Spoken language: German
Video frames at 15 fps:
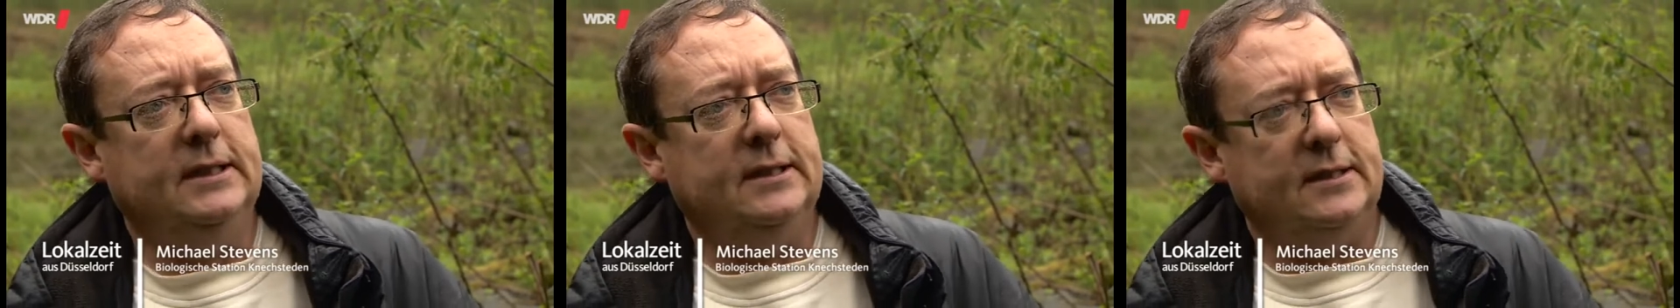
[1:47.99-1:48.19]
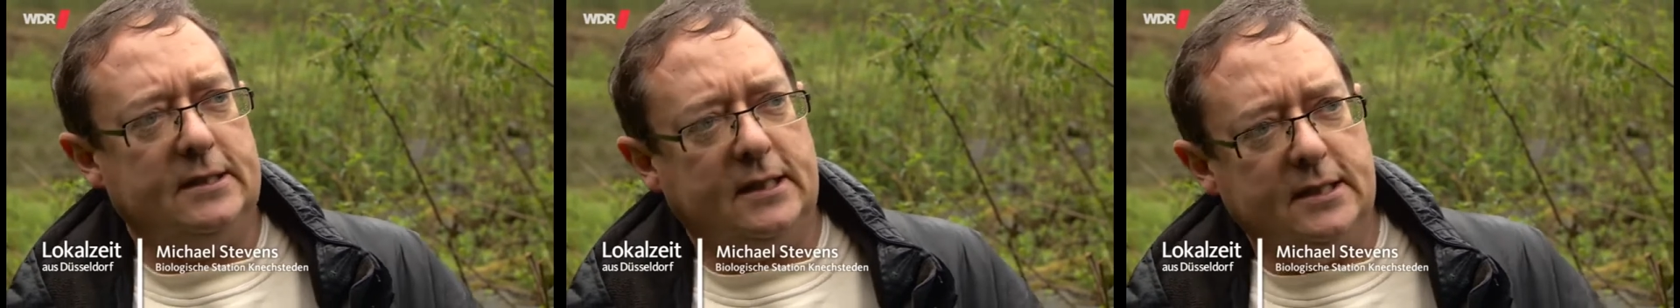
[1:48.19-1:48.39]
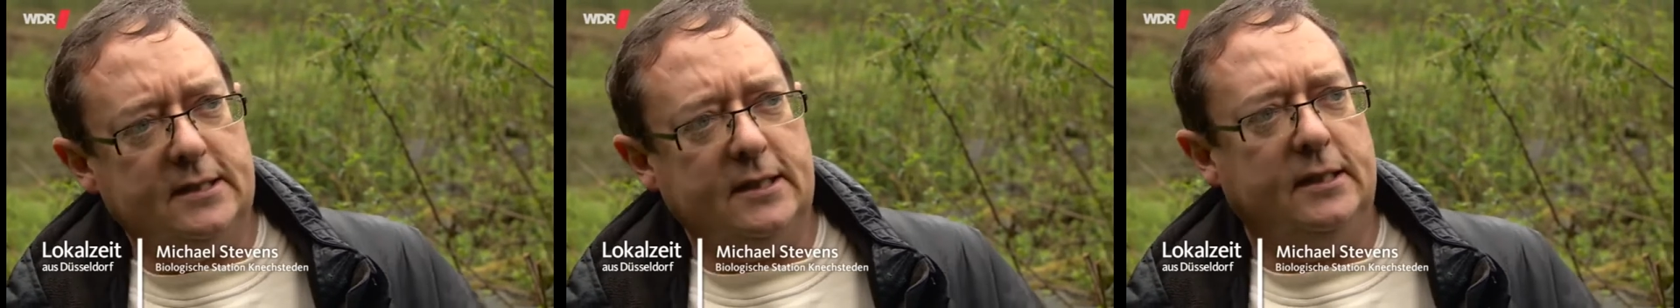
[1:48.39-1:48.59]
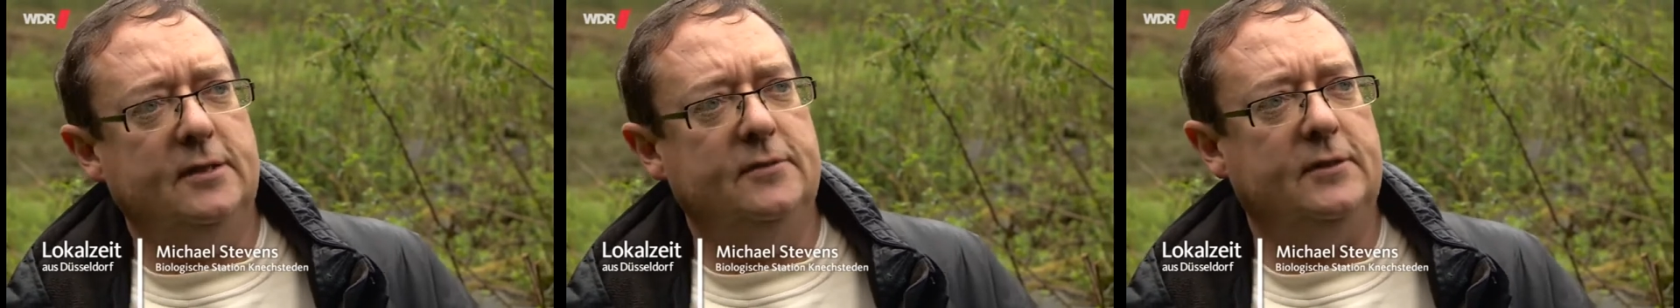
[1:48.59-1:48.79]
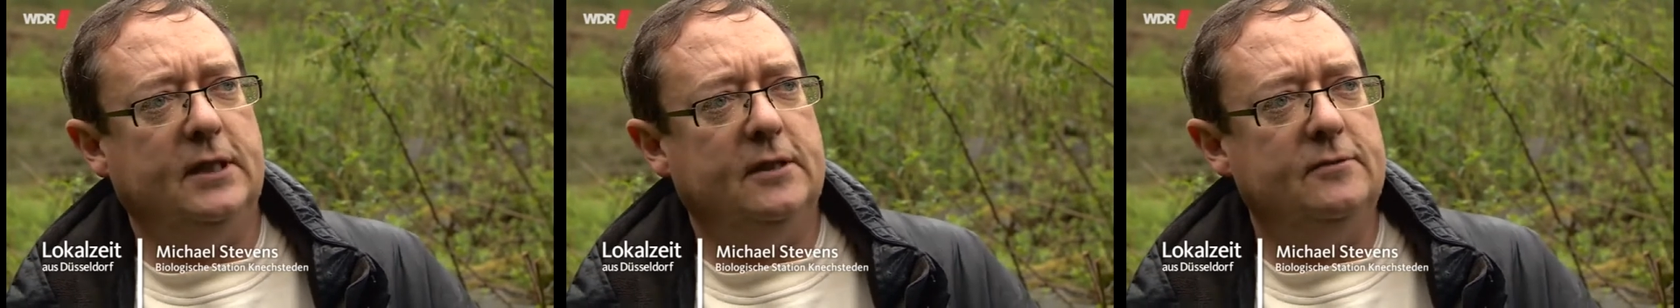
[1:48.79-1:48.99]
Das heißt,
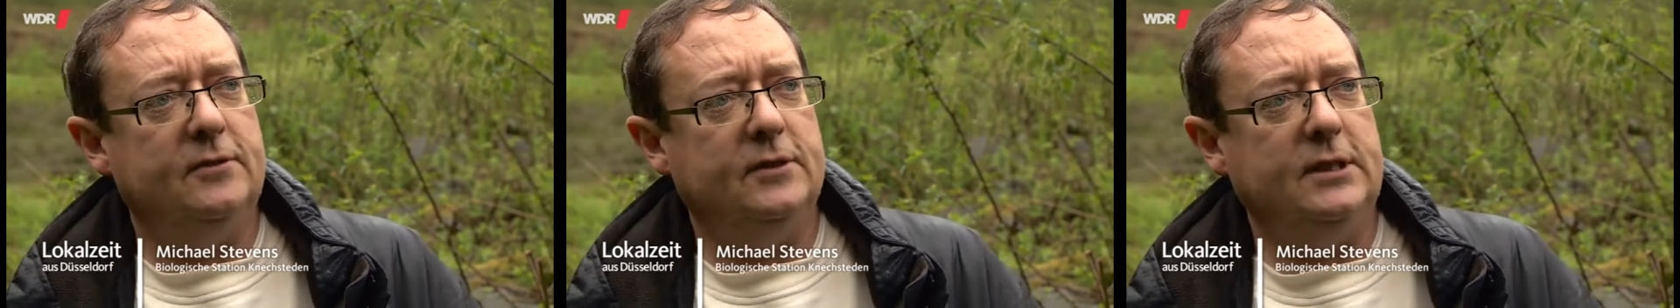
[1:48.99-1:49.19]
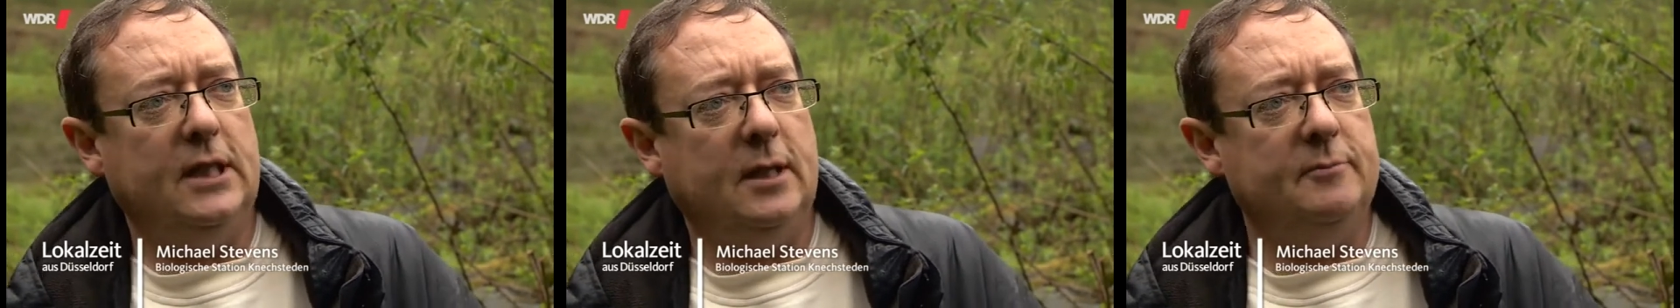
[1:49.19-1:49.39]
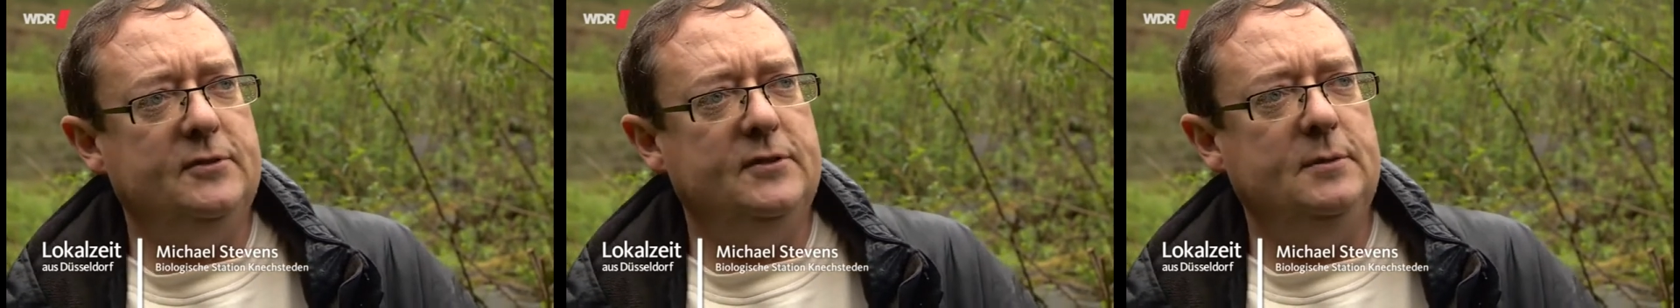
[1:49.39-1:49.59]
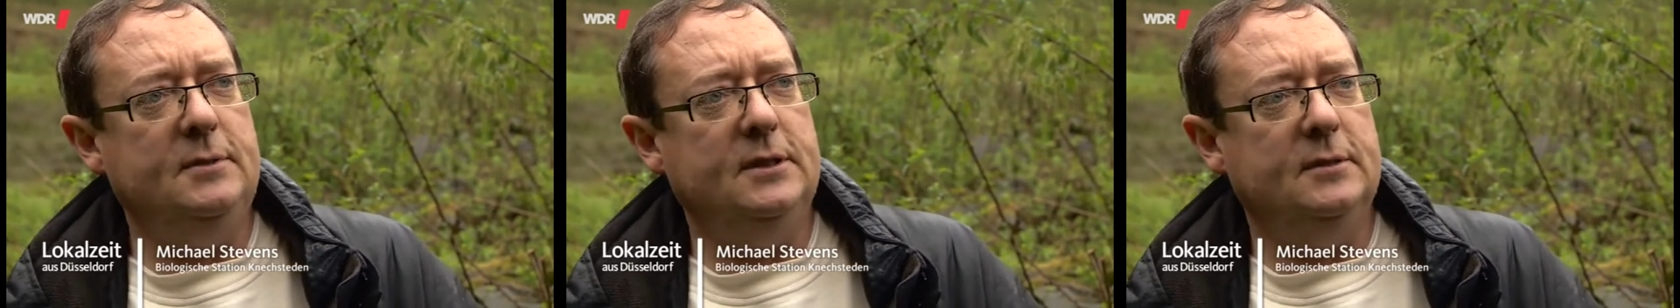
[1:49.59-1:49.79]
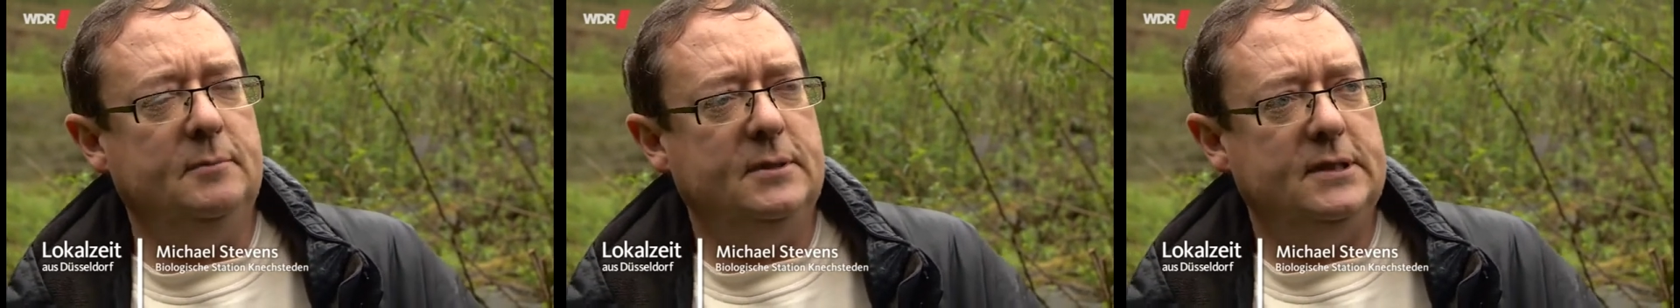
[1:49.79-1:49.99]
angefangen von den
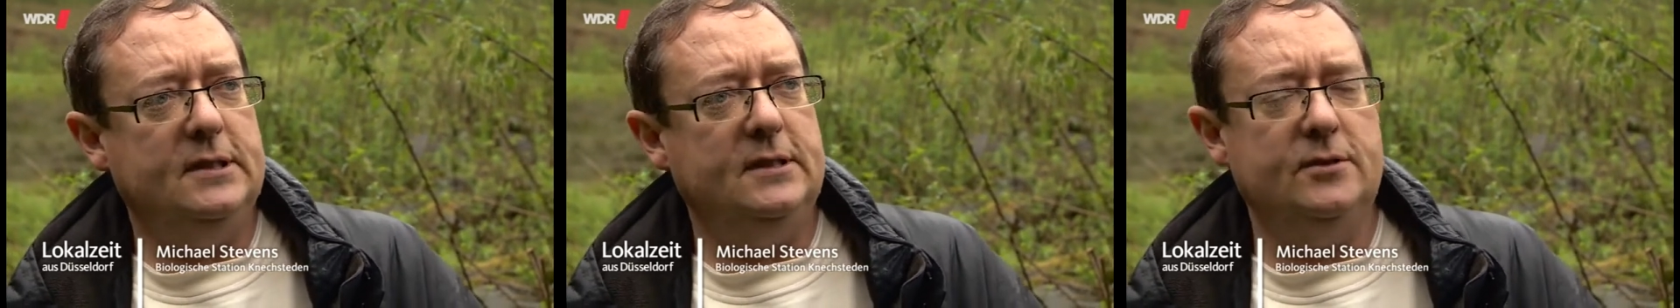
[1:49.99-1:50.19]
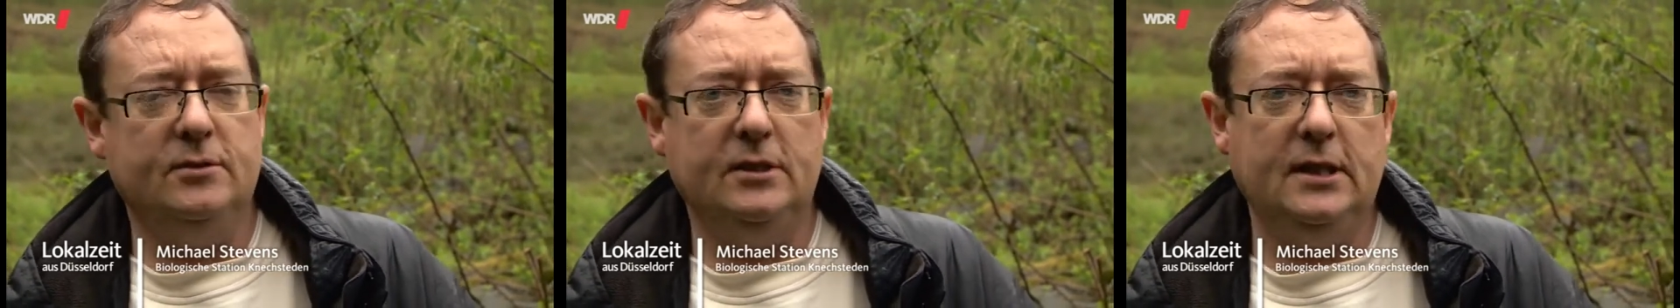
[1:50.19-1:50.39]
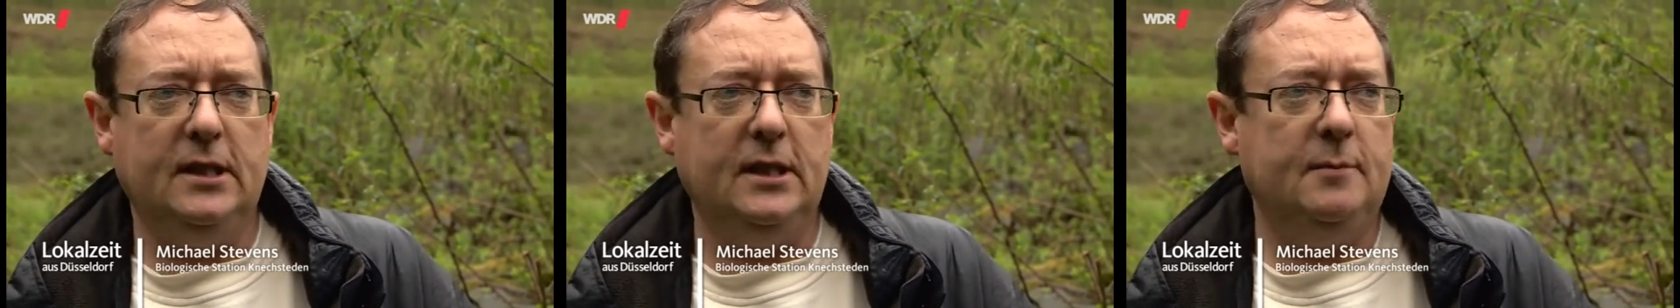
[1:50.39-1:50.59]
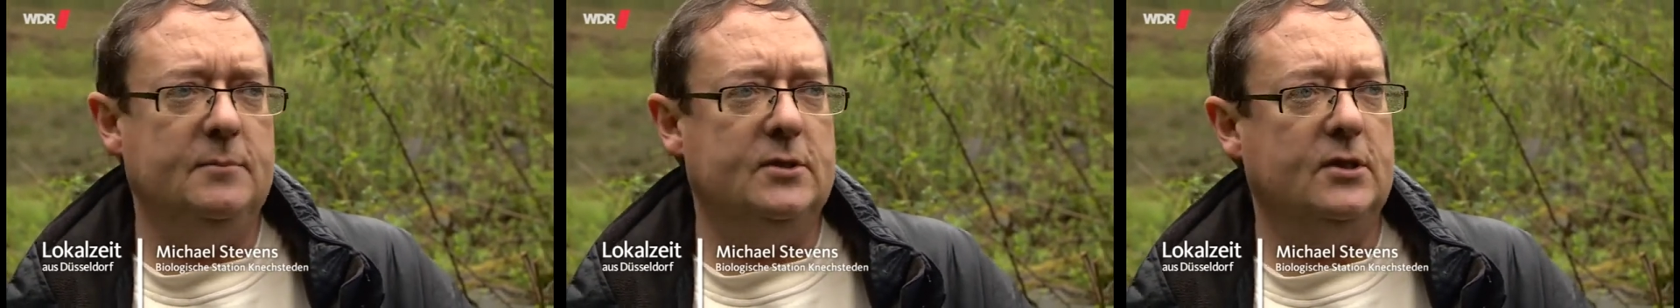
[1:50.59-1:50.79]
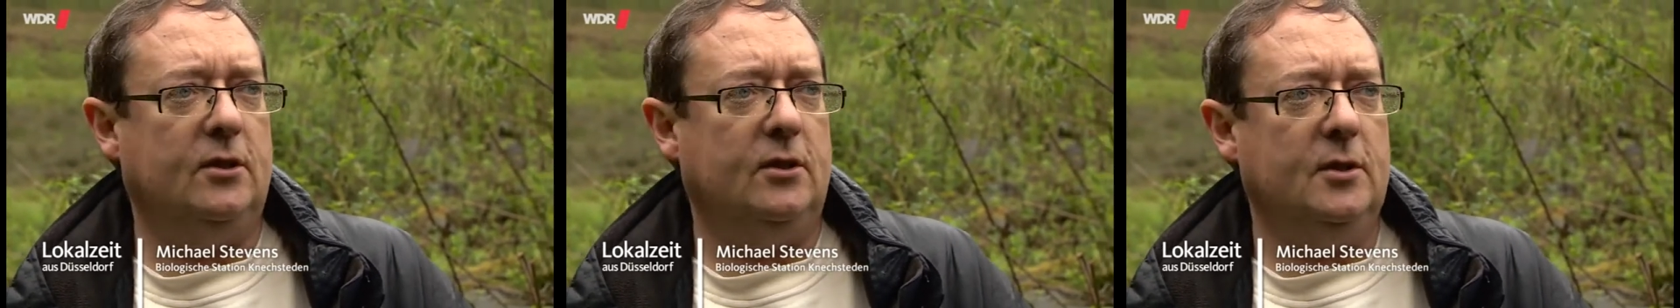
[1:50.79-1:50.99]
Amphibien bis hin zu den
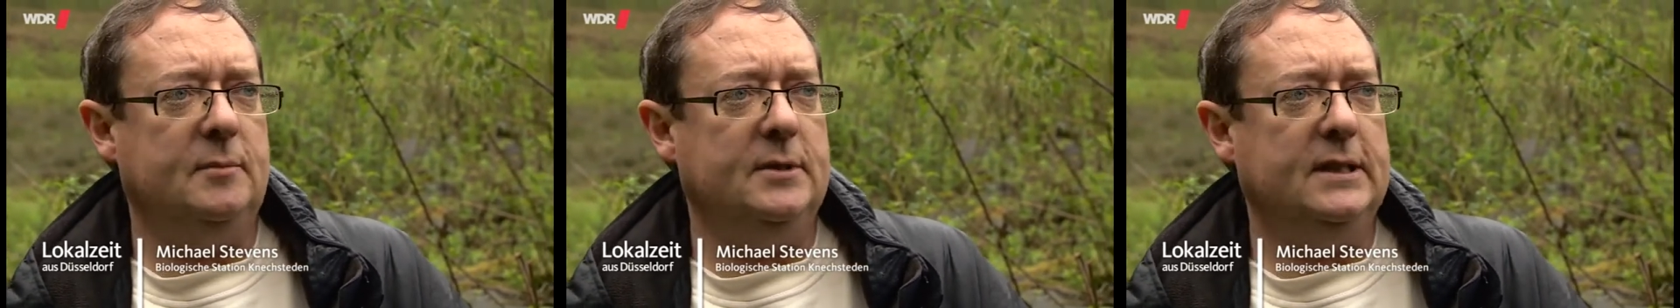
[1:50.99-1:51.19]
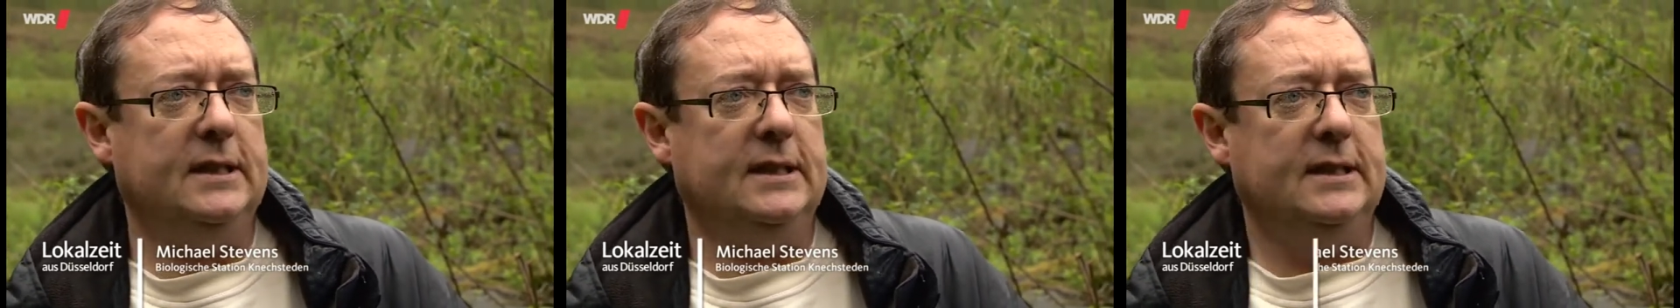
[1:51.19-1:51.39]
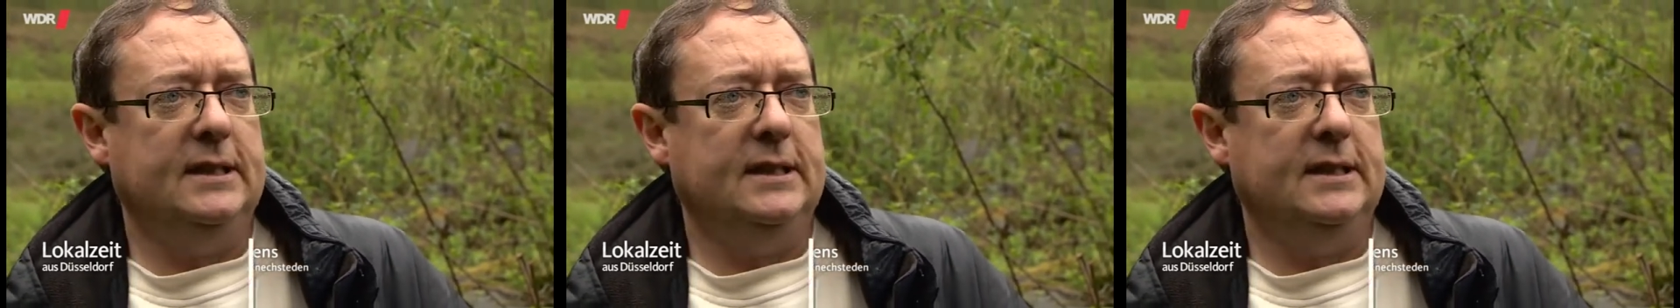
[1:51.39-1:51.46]
Lebensräumen,